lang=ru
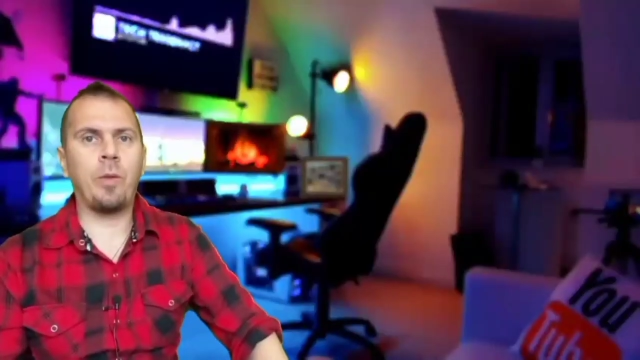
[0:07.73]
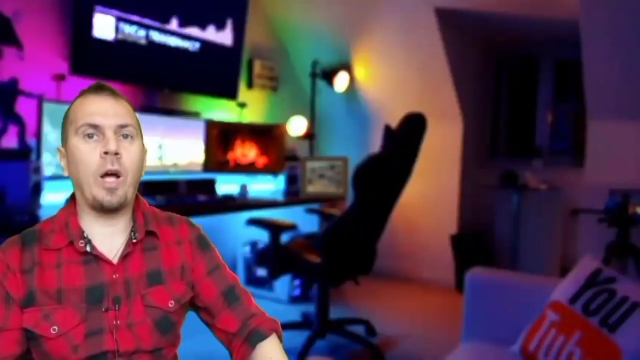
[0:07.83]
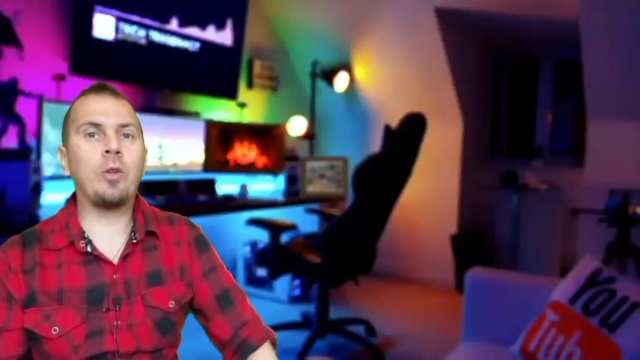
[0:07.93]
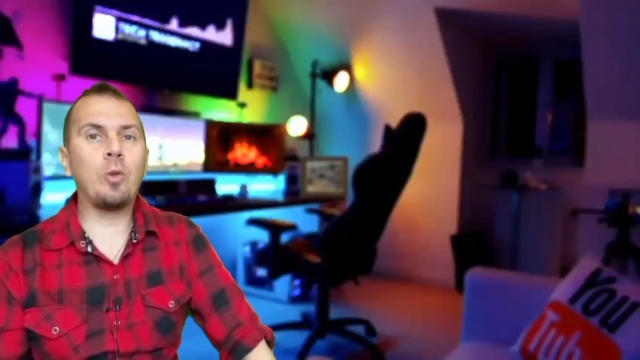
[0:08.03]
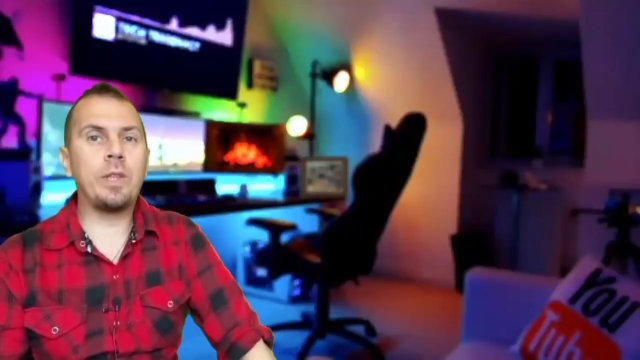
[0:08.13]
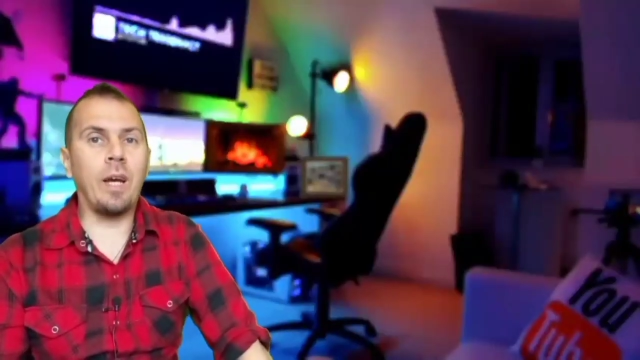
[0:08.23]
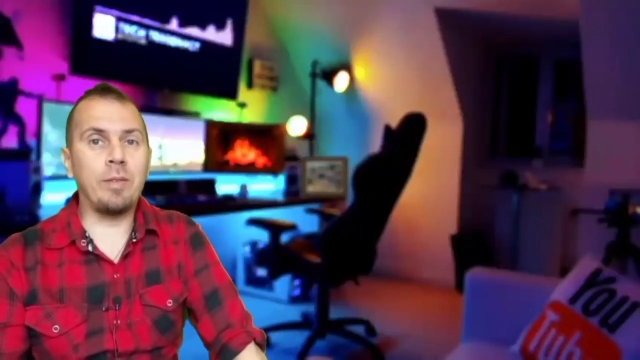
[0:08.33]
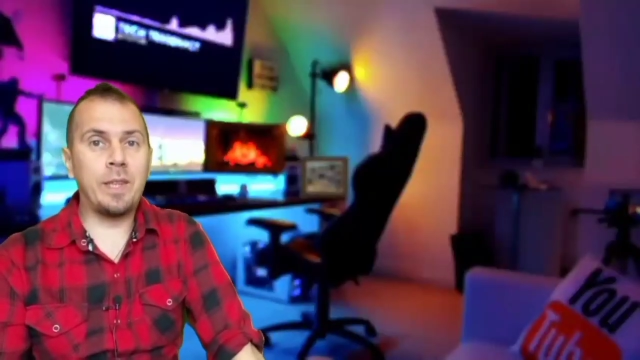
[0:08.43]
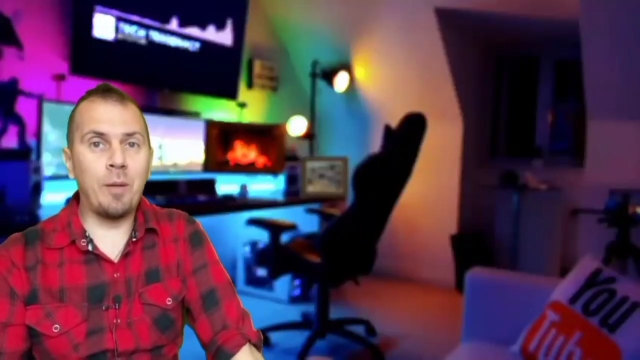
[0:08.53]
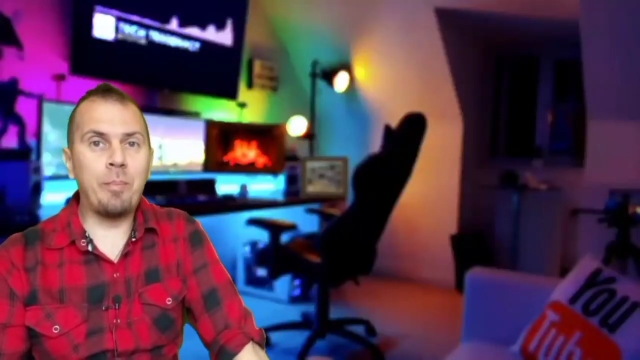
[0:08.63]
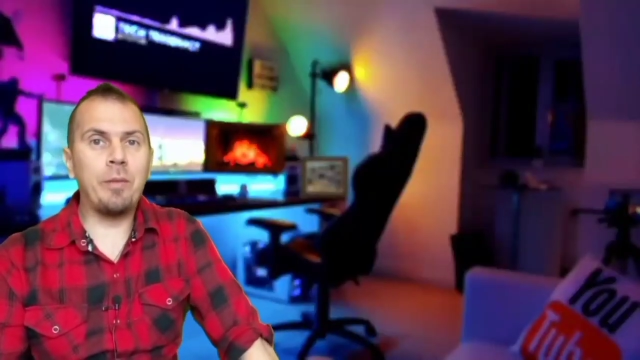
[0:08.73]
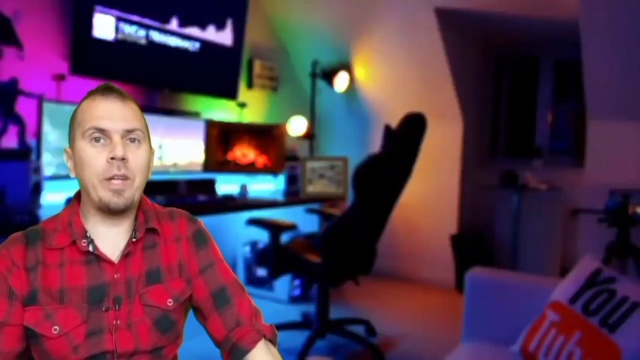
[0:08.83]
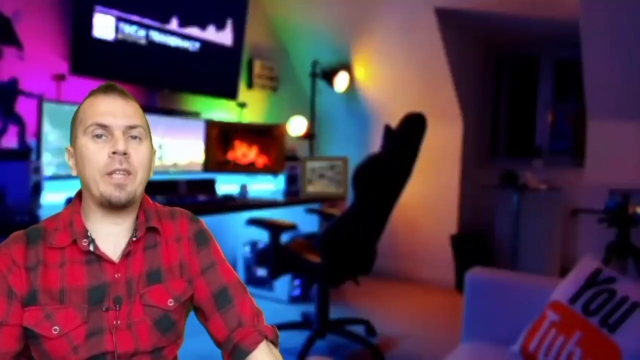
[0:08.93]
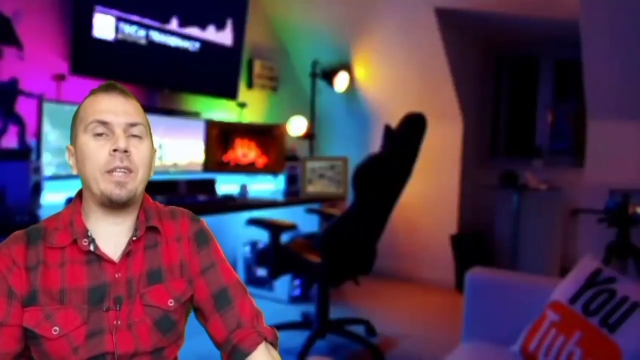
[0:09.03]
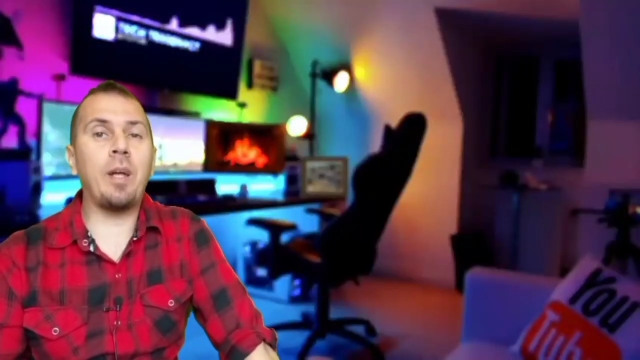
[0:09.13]
Друзья, всем
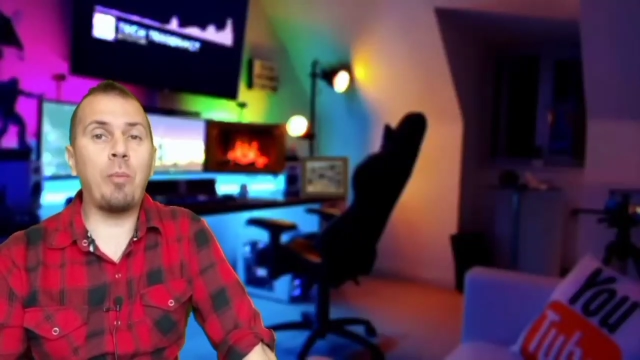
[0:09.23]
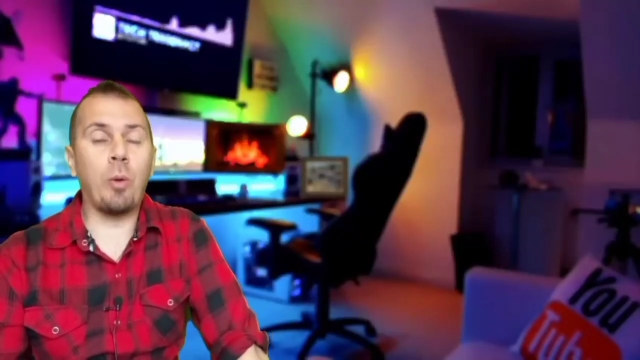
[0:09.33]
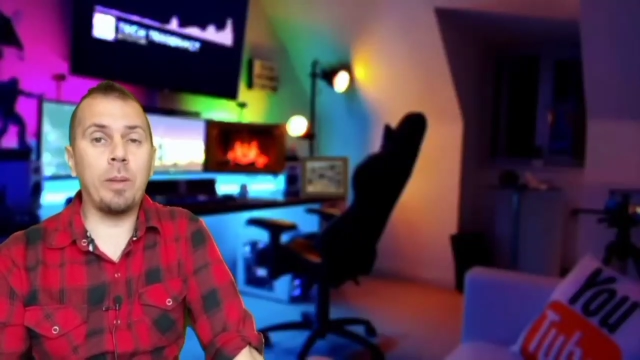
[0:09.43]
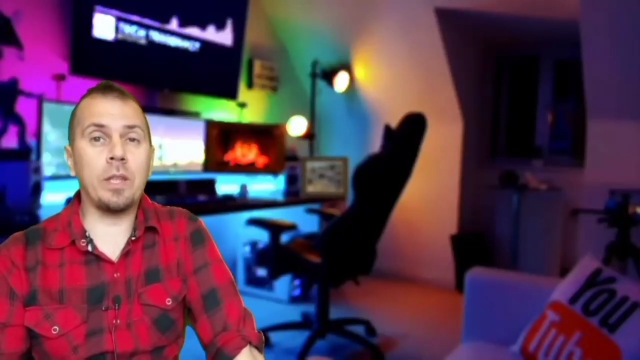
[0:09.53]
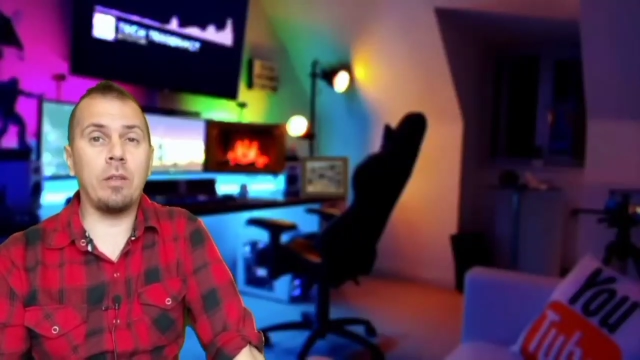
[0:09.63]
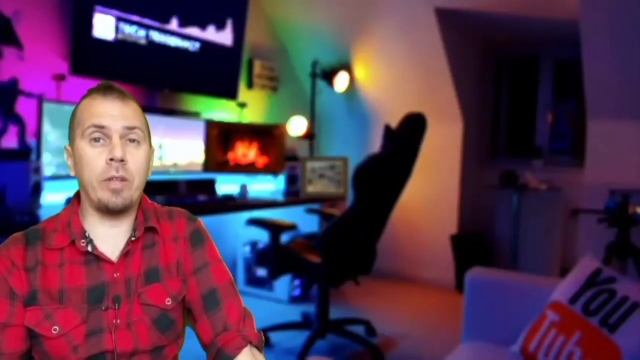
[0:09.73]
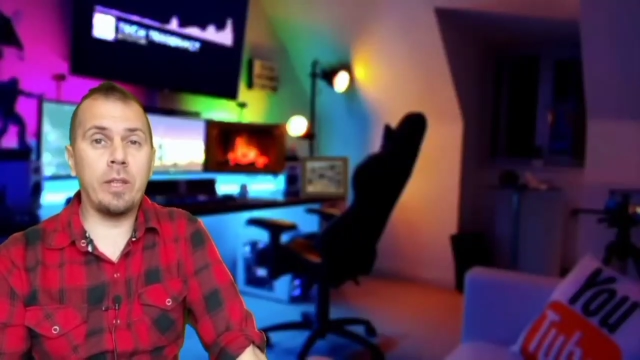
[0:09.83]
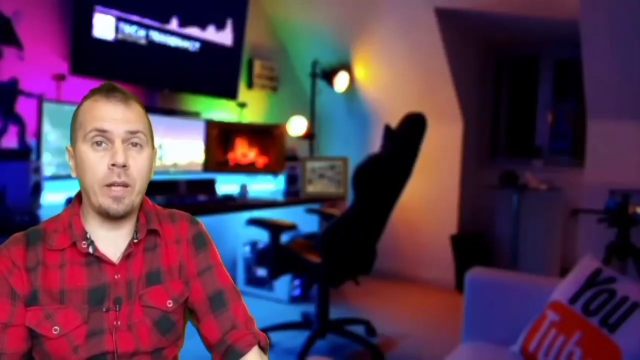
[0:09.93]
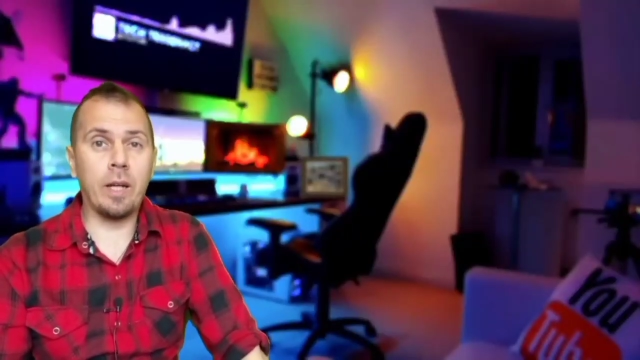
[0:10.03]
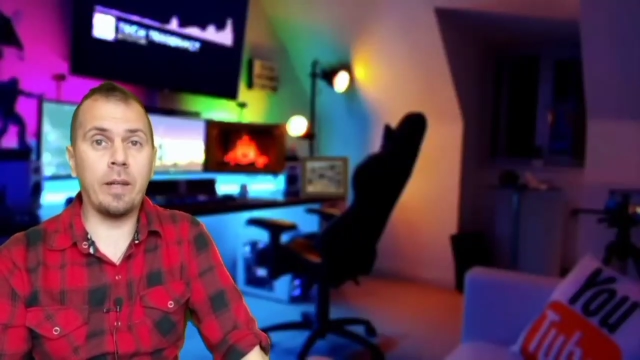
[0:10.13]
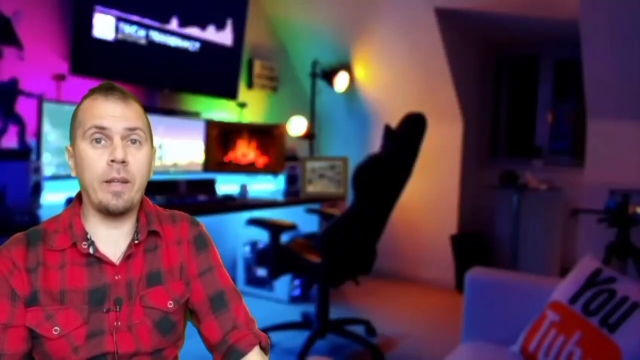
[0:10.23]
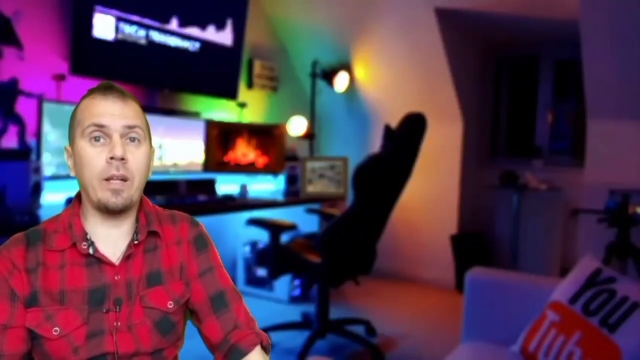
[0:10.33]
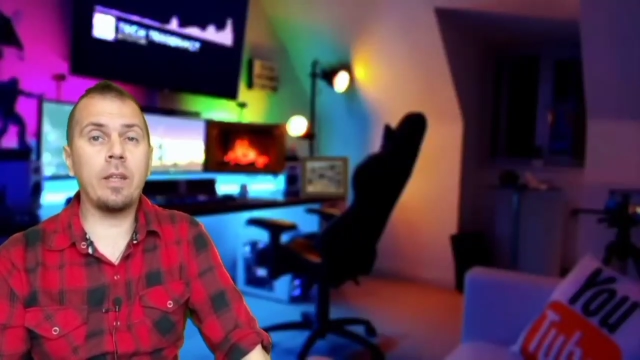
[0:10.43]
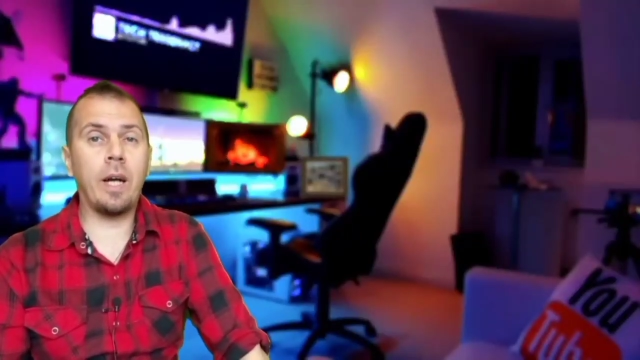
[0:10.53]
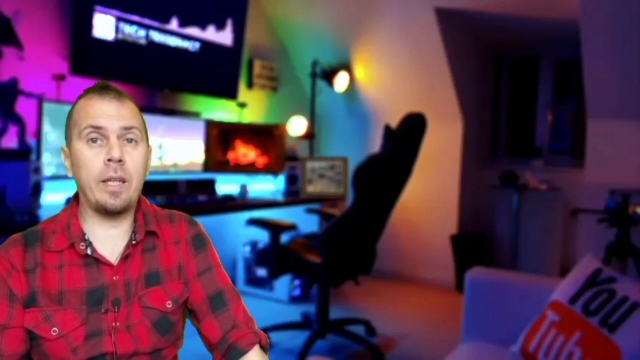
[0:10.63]
привет и добро пожаловать на канал
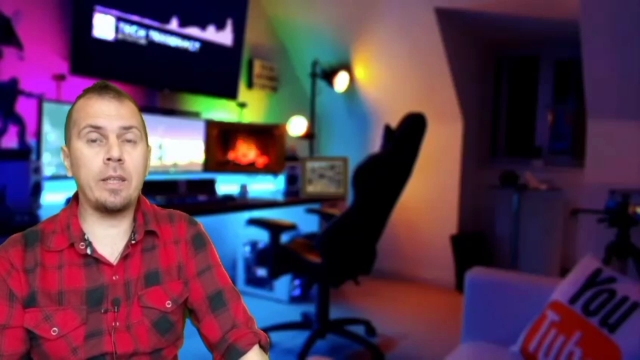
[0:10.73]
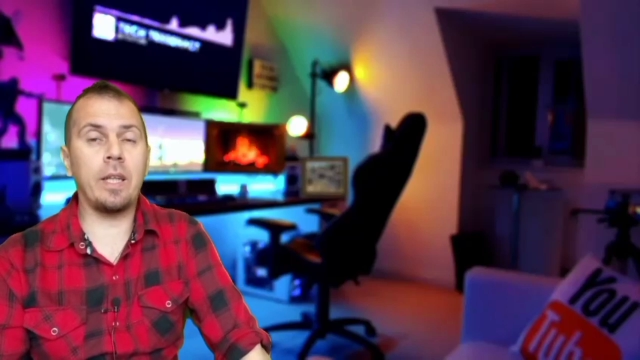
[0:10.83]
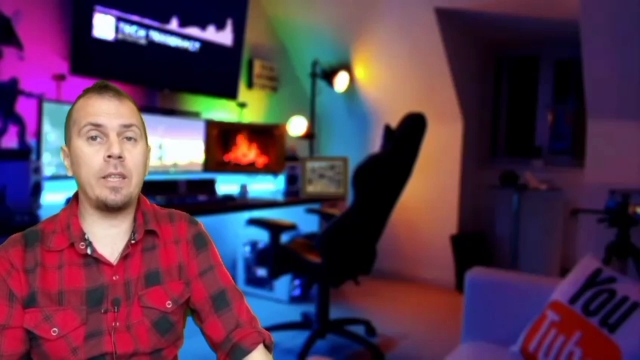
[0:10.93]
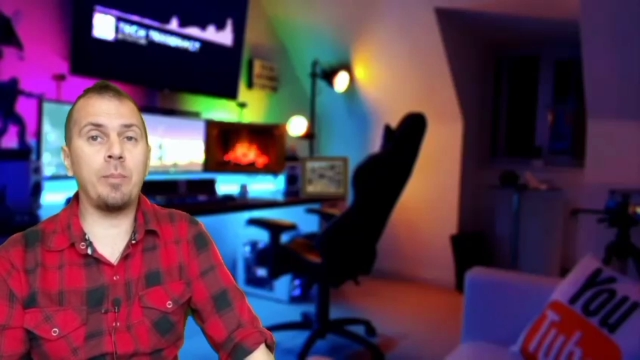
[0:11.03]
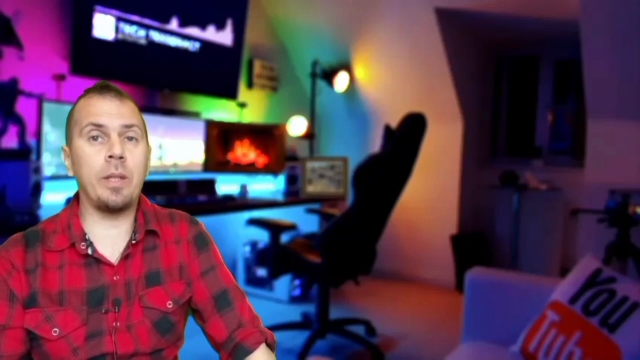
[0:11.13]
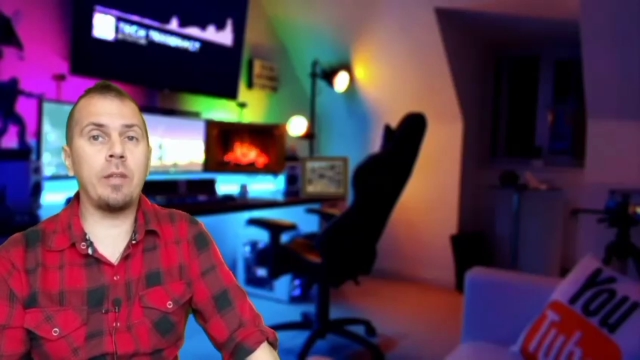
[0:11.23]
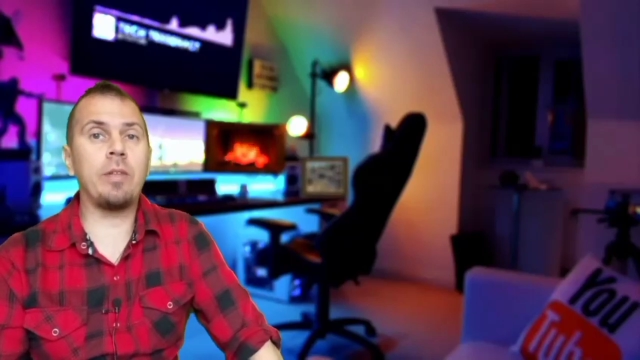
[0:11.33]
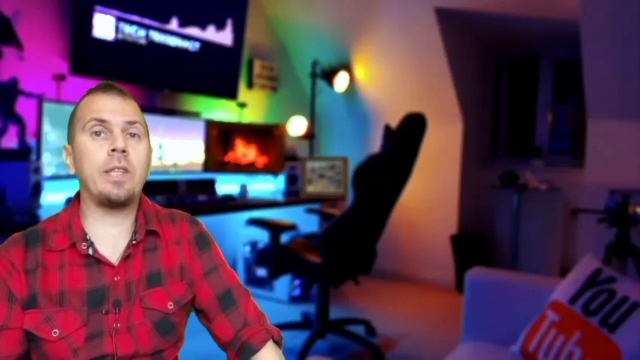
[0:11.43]
Гарик Талисман ТВ.